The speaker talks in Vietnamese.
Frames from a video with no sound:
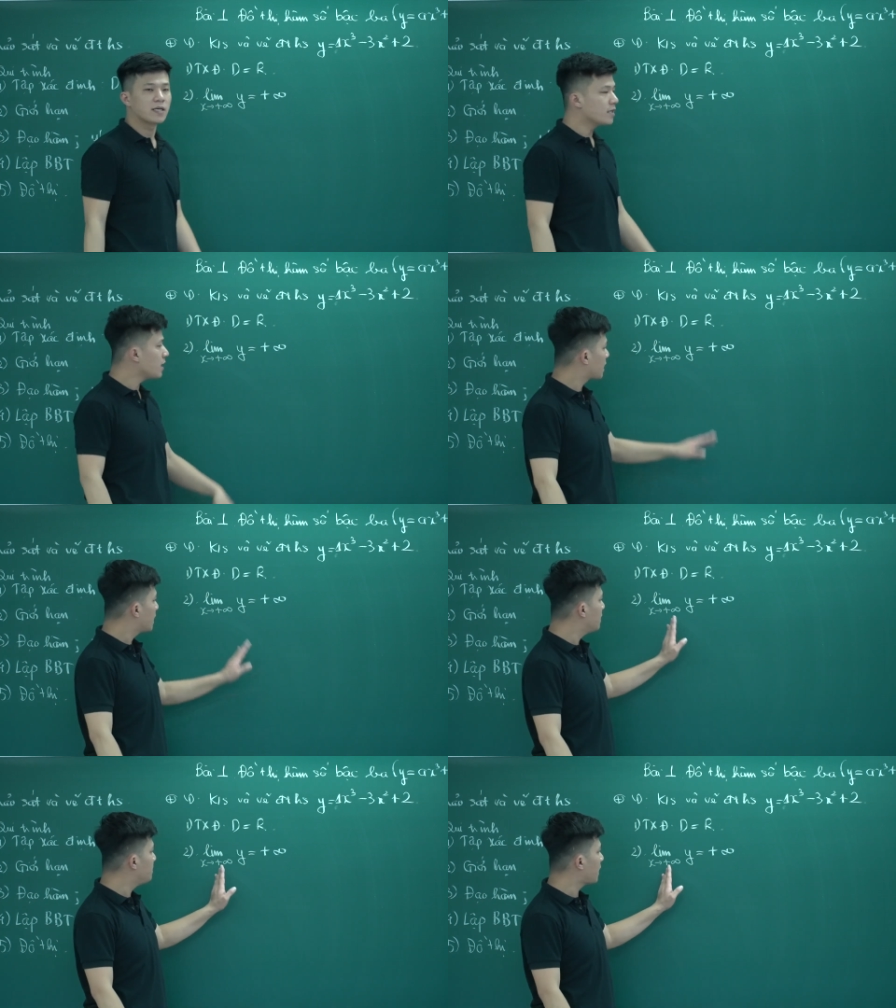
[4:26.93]
Tức là
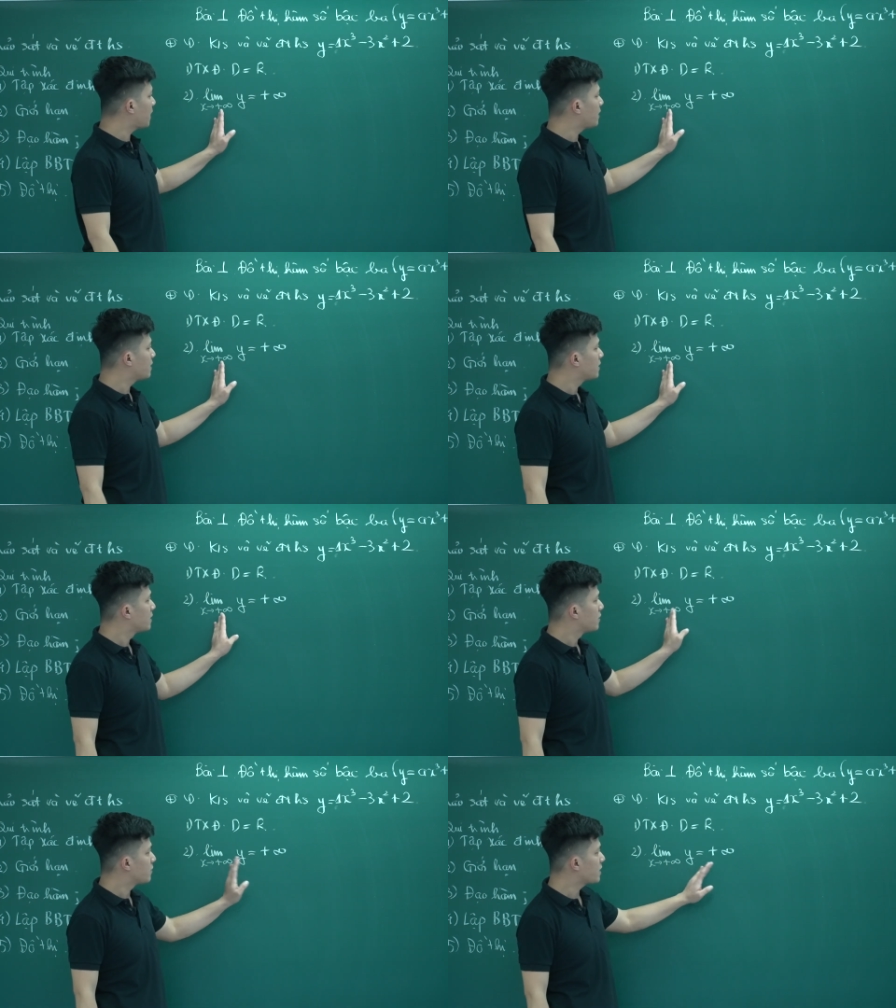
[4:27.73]
cái lim này
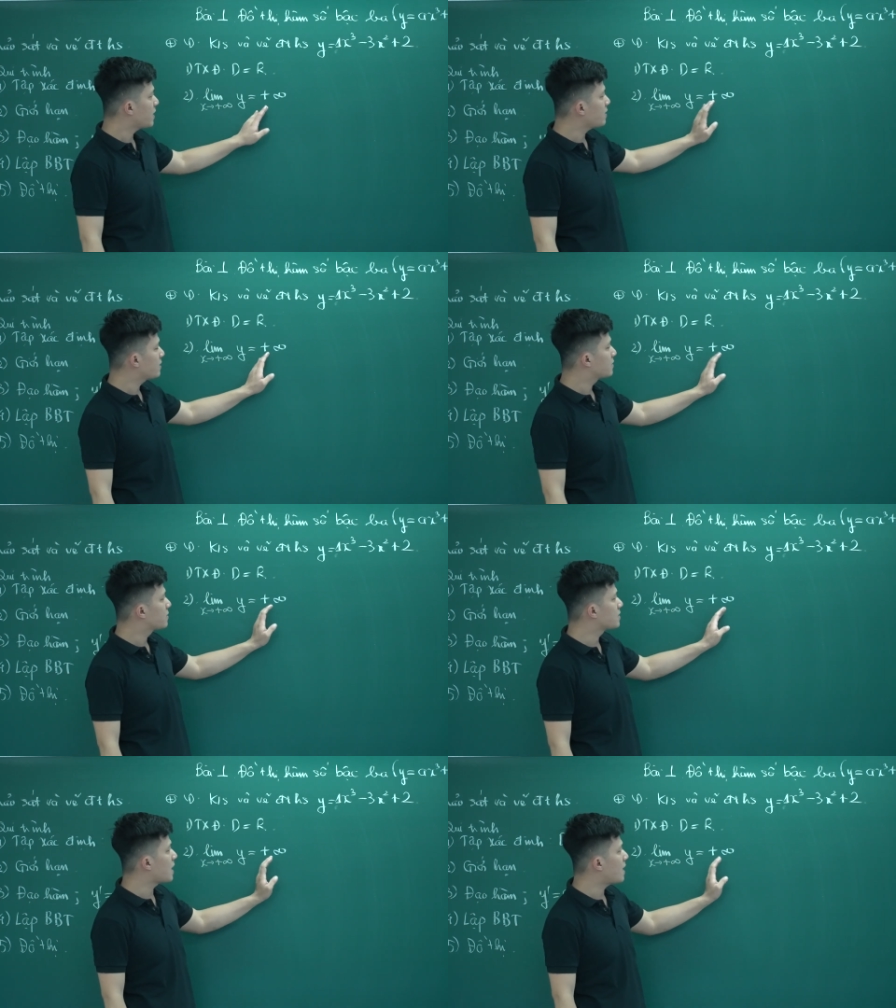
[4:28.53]
nó sẽ
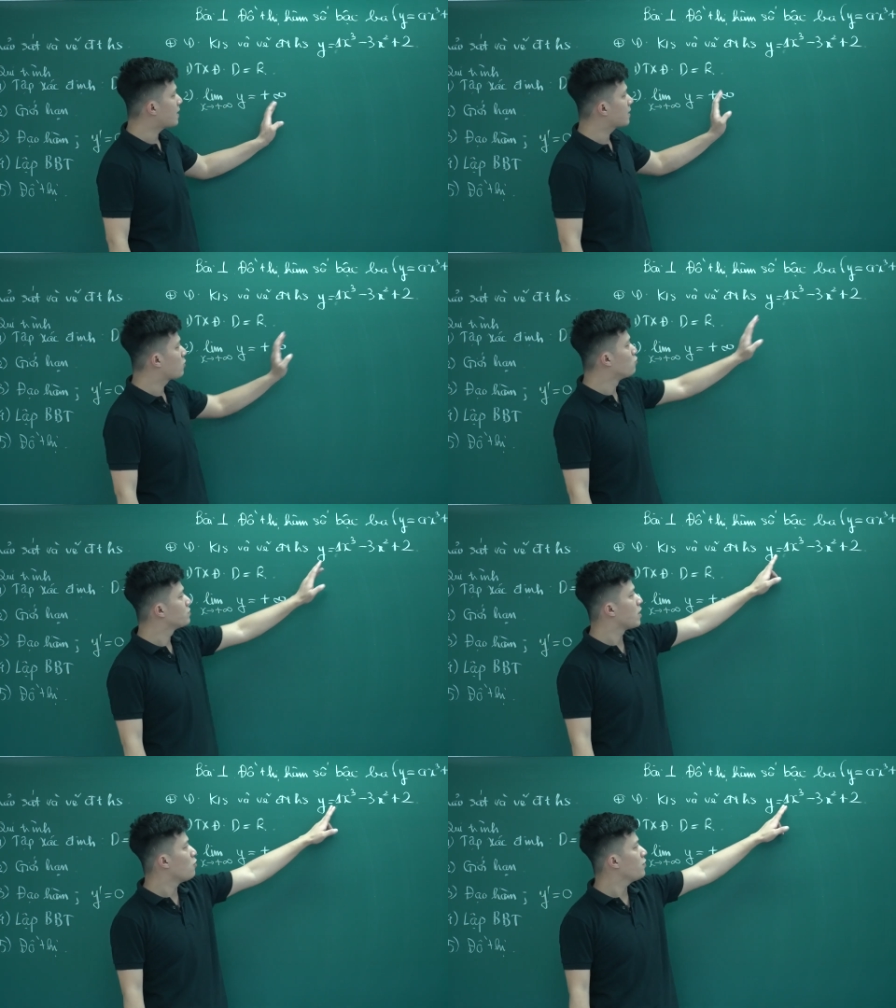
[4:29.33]
ra
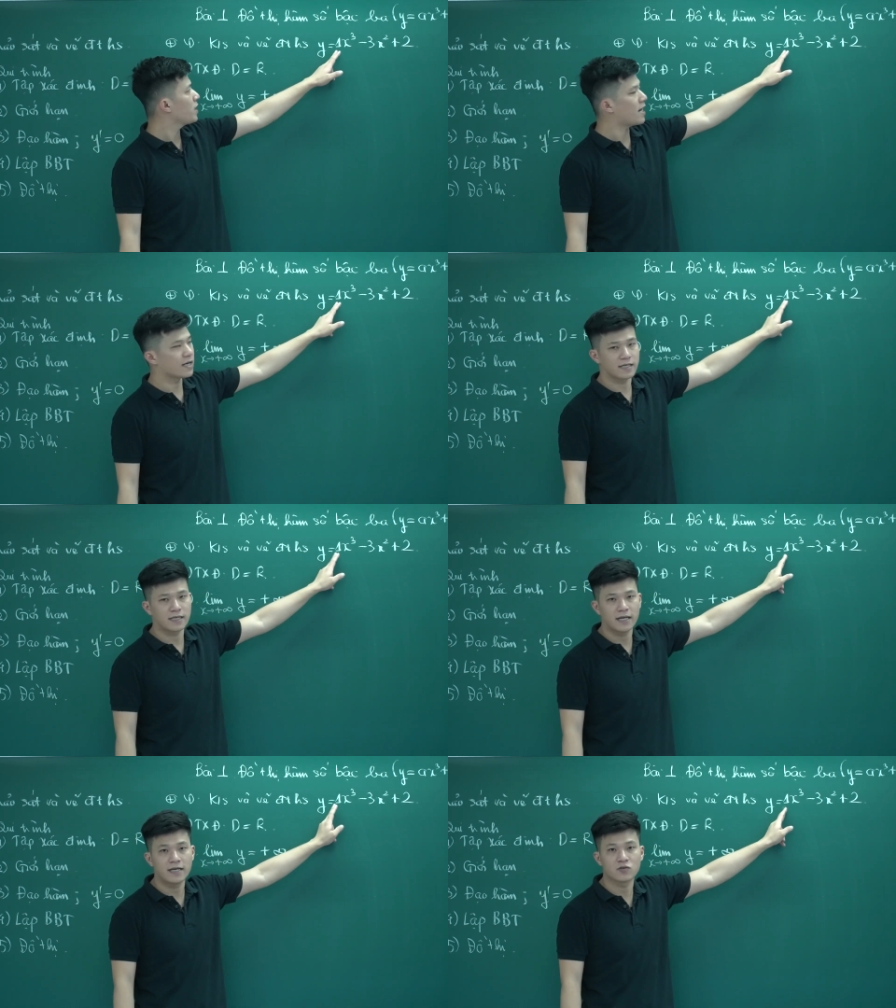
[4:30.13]
cùng dấu với cả
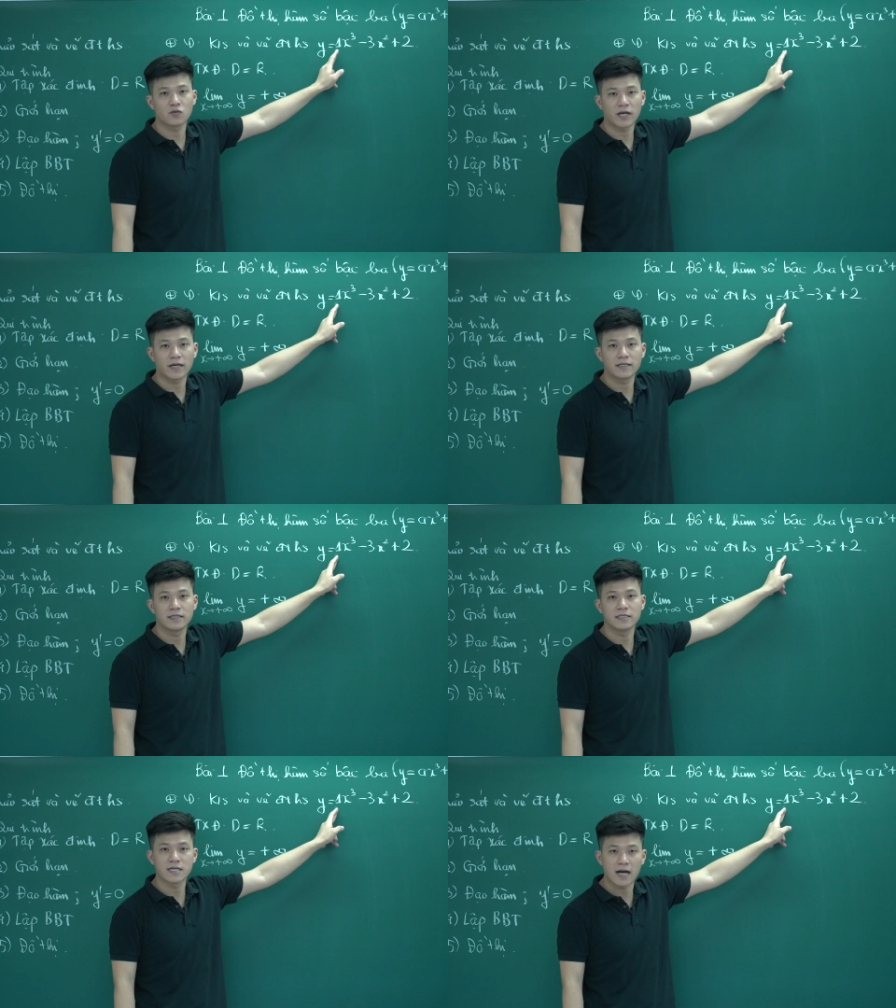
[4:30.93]
cái hệ số này
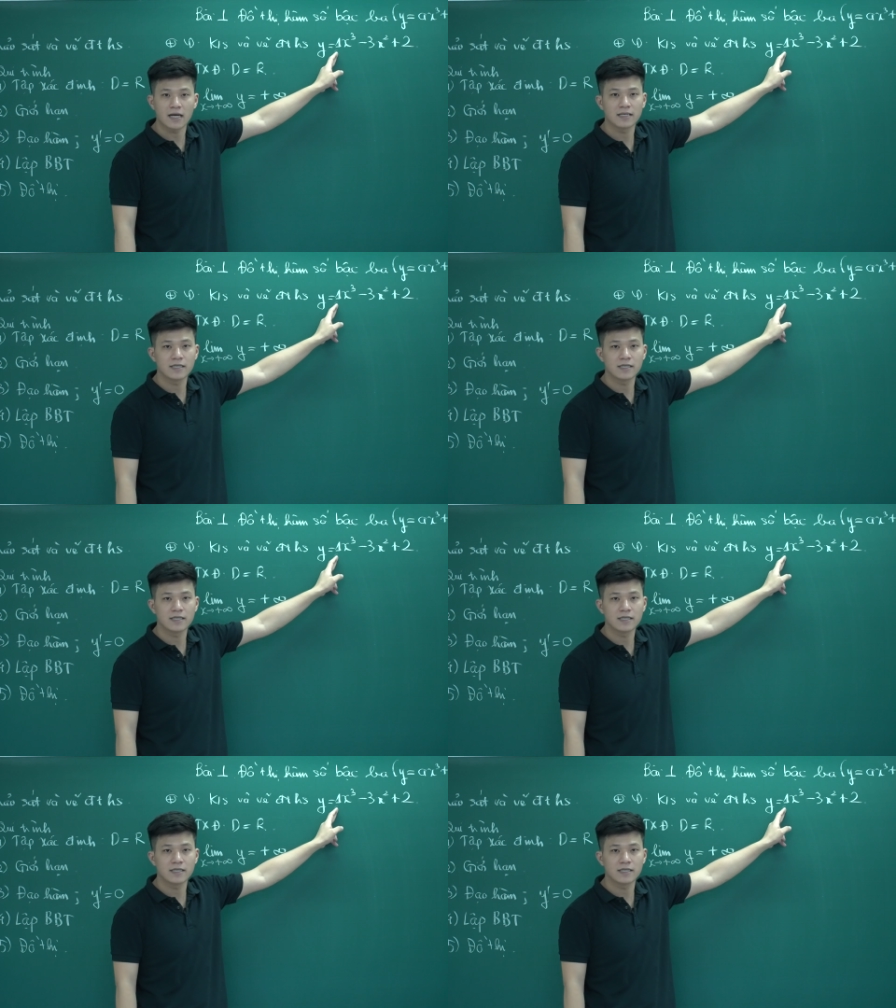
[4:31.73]
nhớ chưa